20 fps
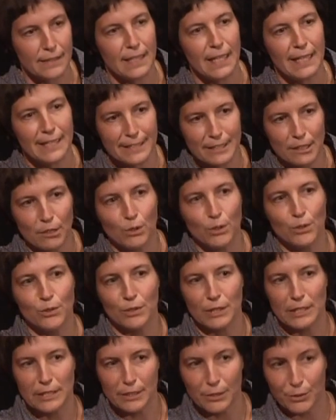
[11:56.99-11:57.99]
Die letzte
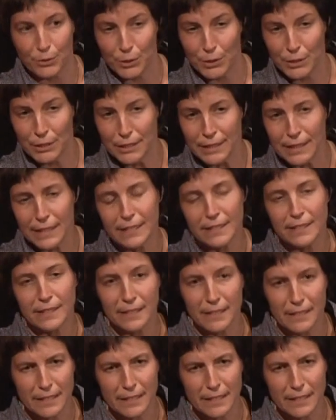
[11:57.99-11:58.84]
Lösung ist die günstigste.